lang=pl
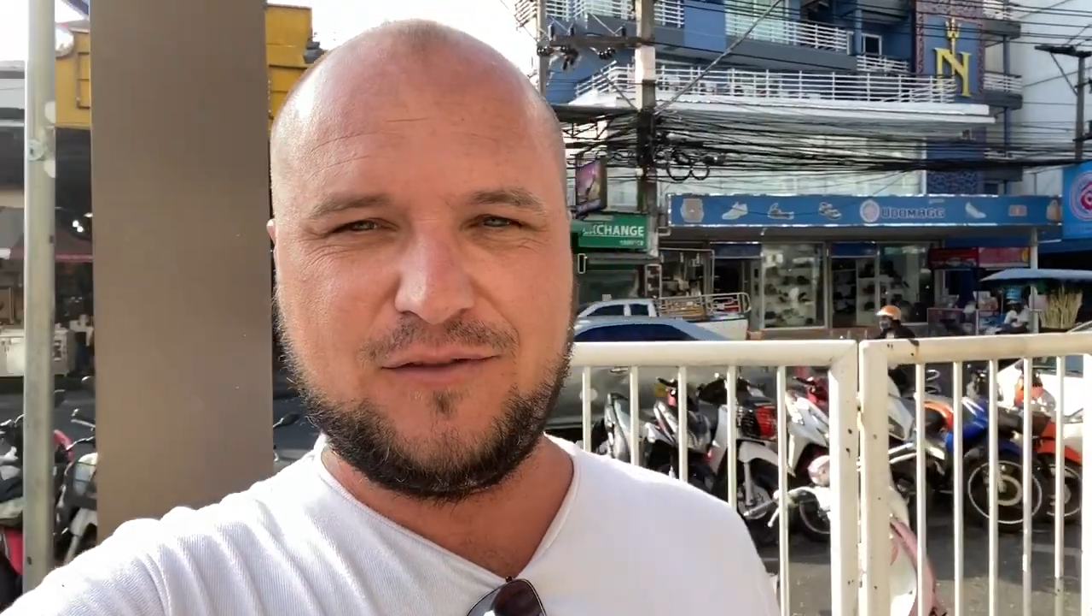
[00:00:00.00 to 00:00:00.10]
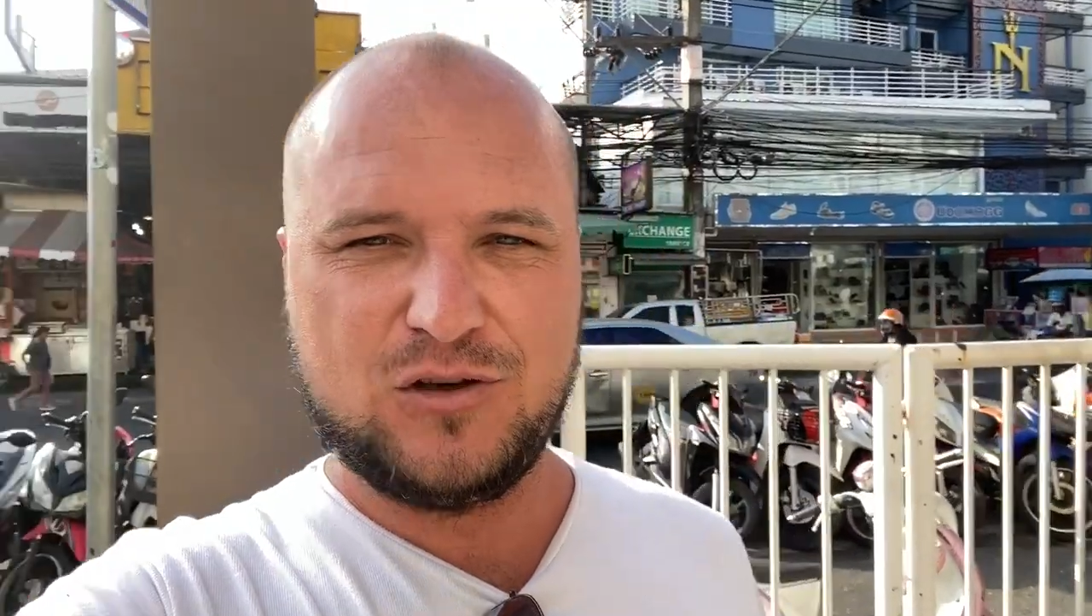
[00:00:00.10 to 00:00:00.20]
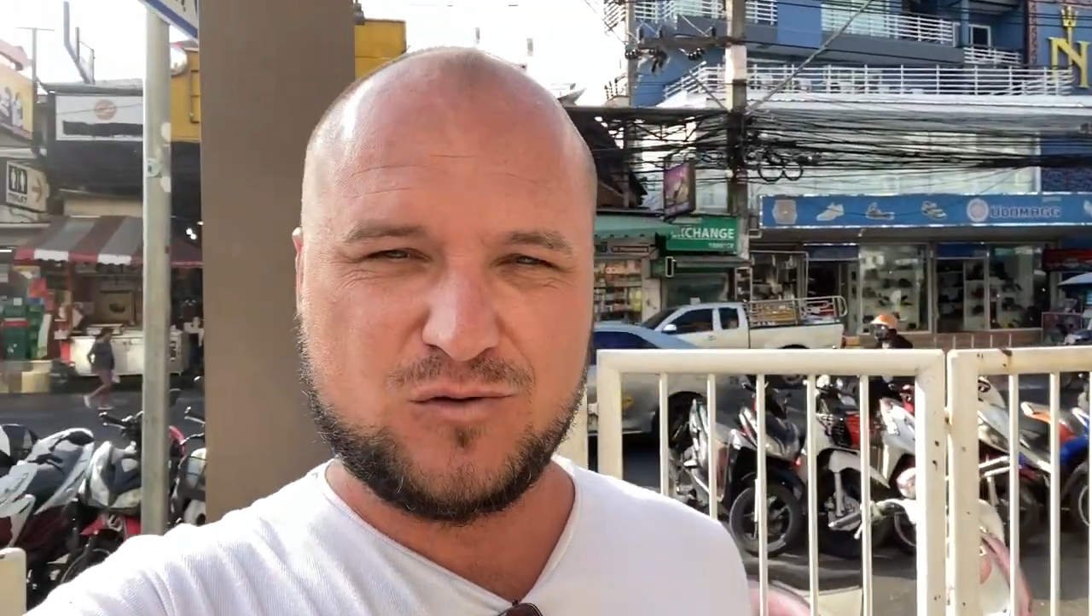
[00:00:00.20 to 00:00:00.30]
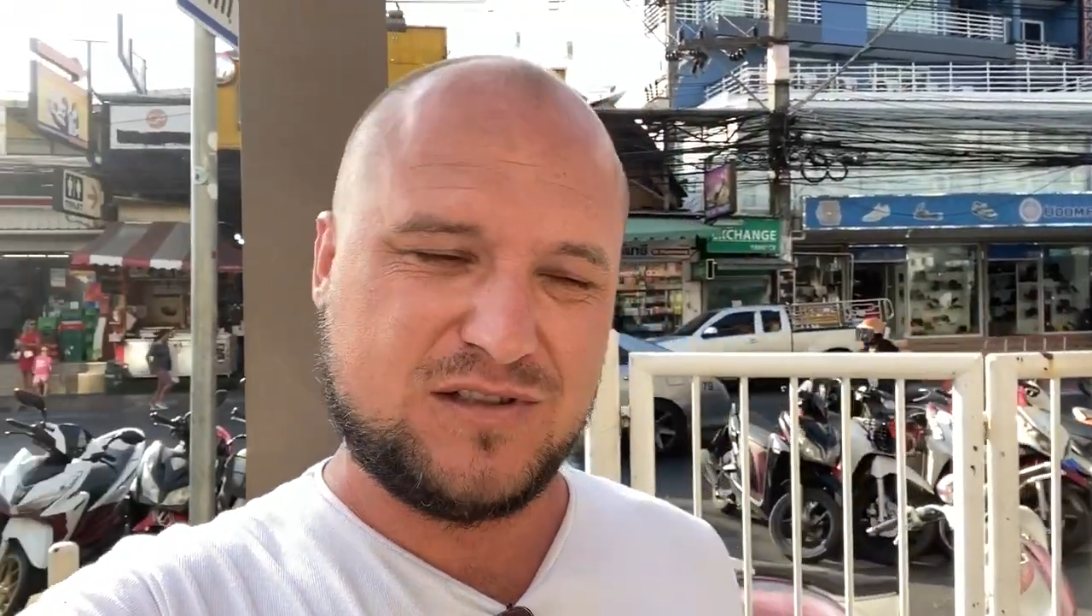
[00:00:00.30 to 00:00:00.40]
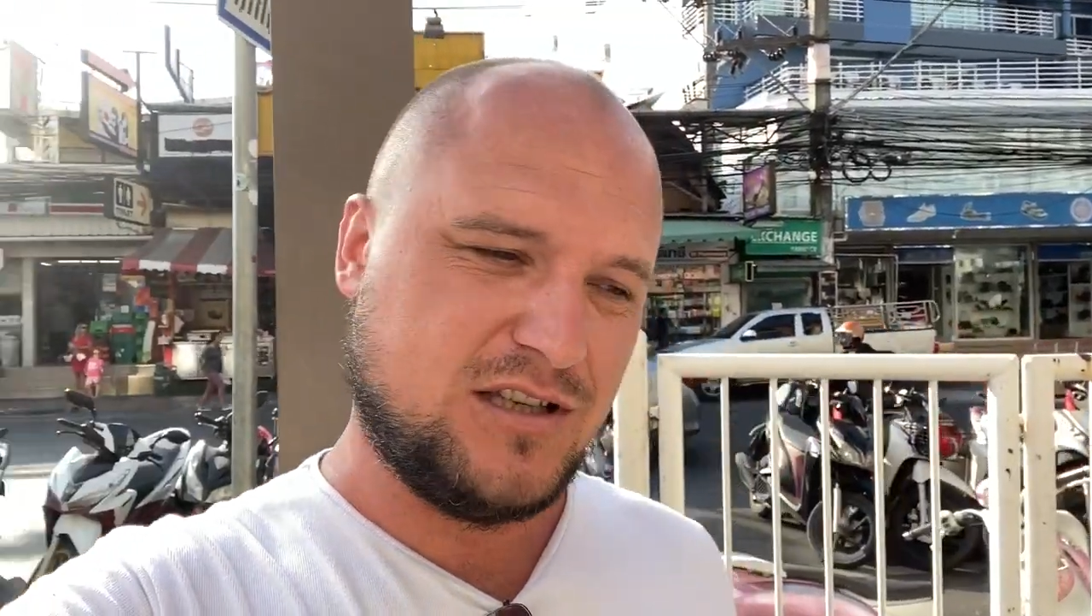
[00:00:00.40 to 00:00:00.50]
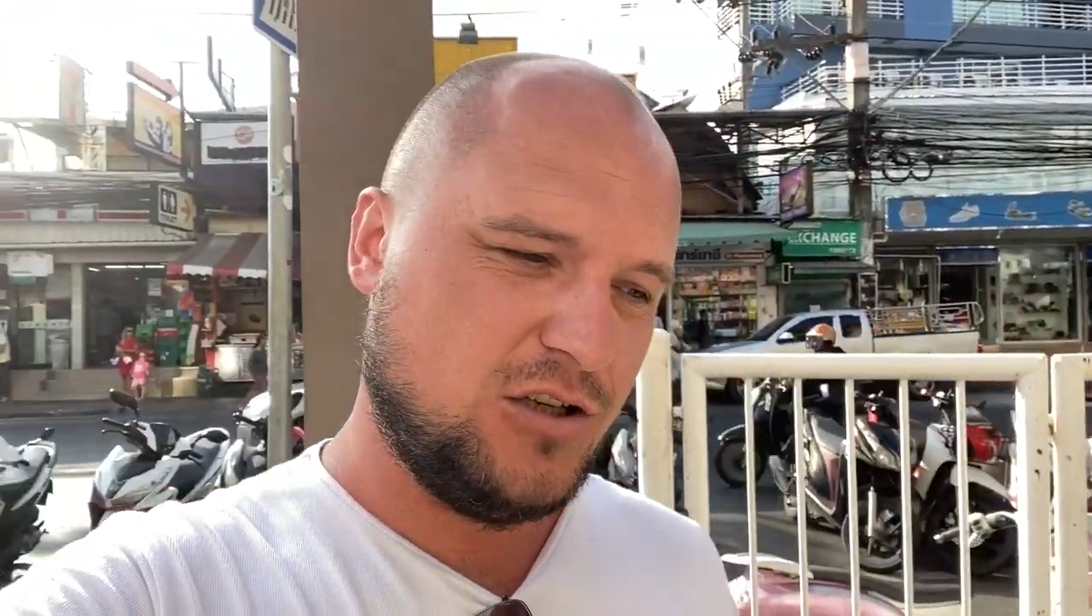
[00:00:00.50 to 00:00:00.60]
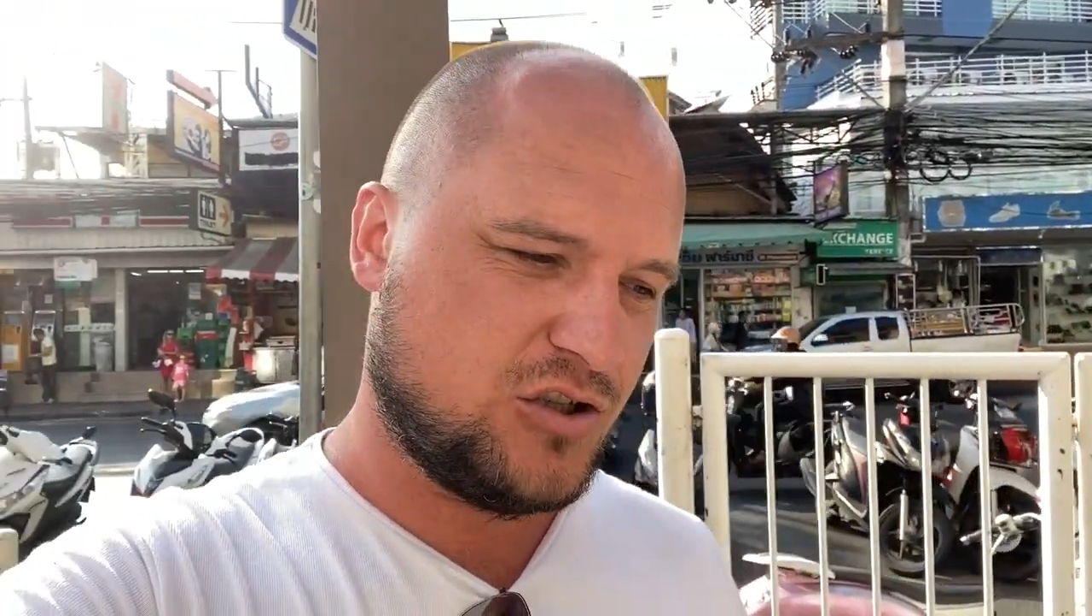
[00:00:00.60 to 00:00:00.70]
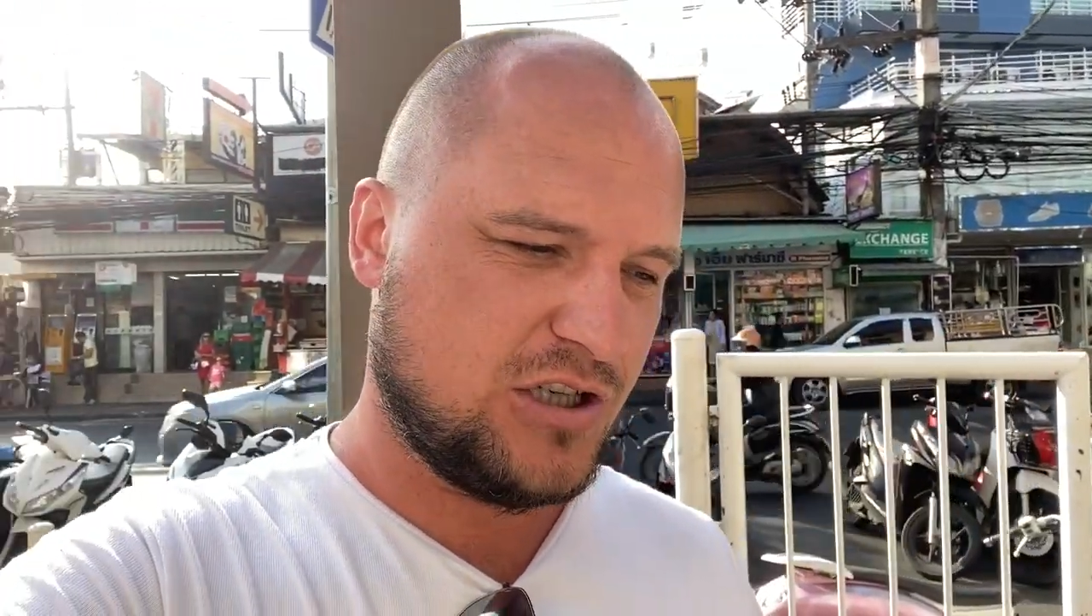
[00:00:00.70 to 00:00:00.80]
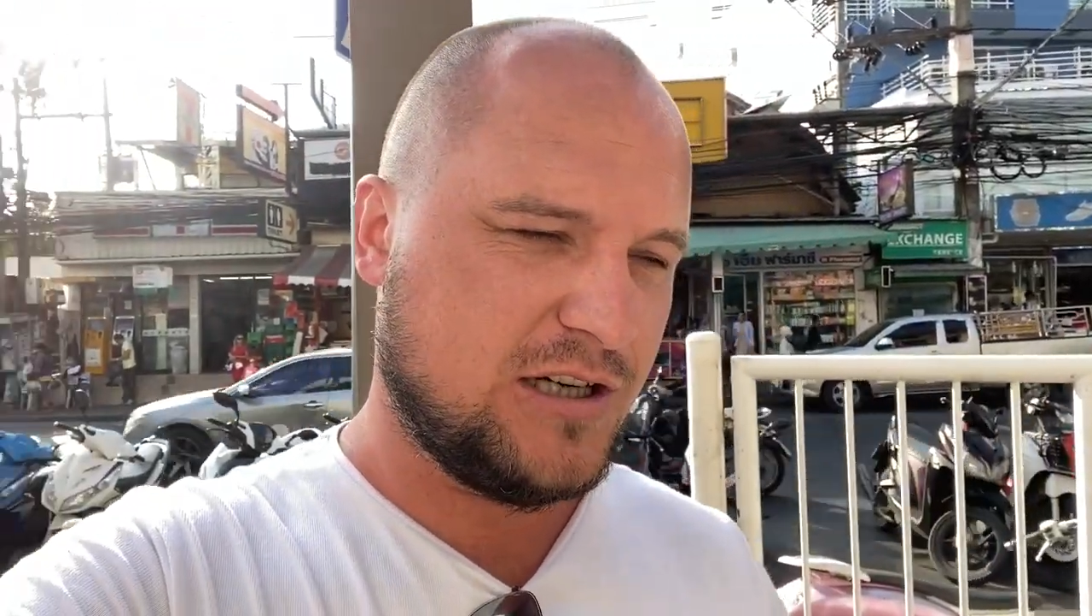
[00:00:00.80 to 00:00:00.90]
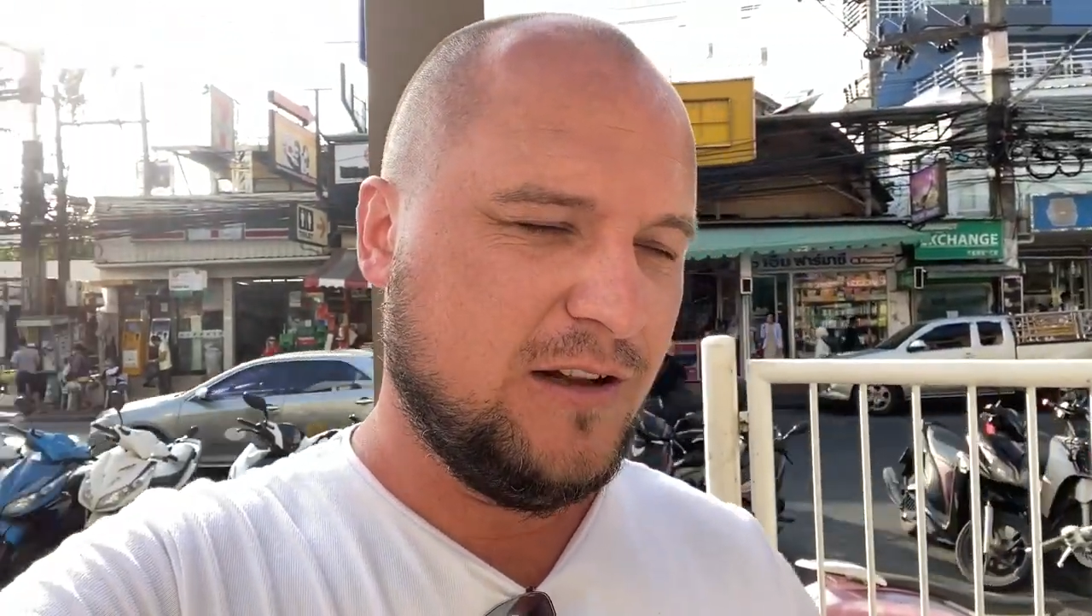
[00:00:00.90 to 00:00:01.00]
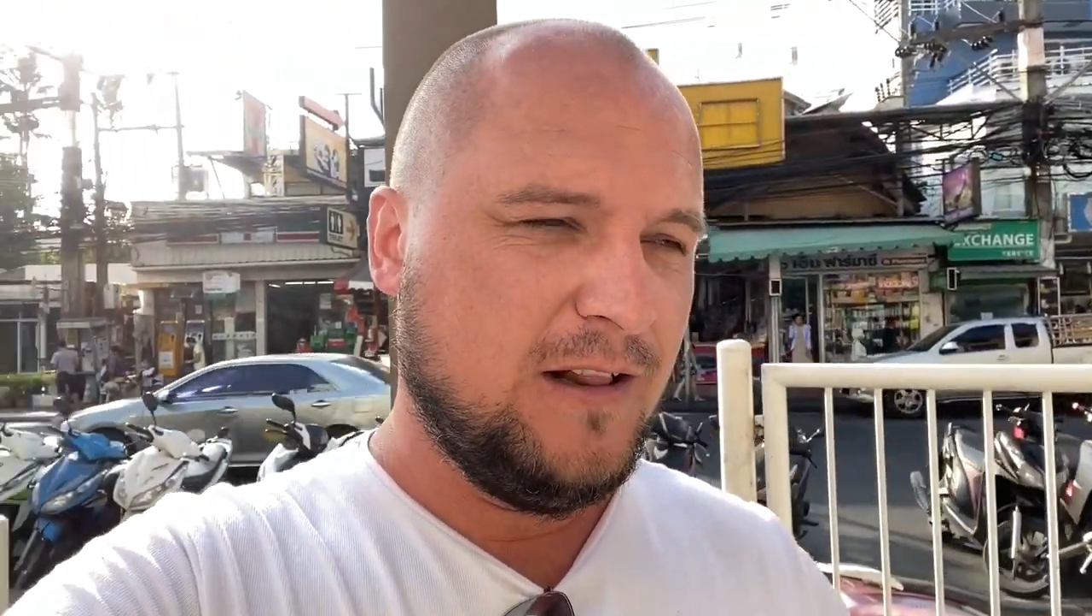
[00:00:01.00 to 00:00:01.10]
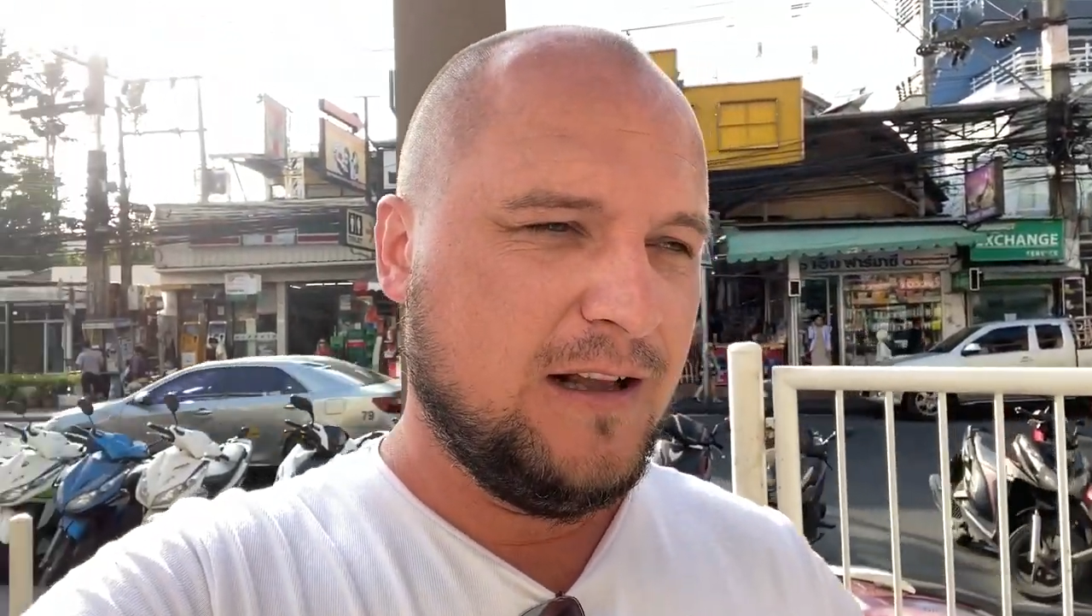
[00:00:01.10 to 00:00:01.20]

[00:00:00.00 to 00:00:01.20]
wirus i że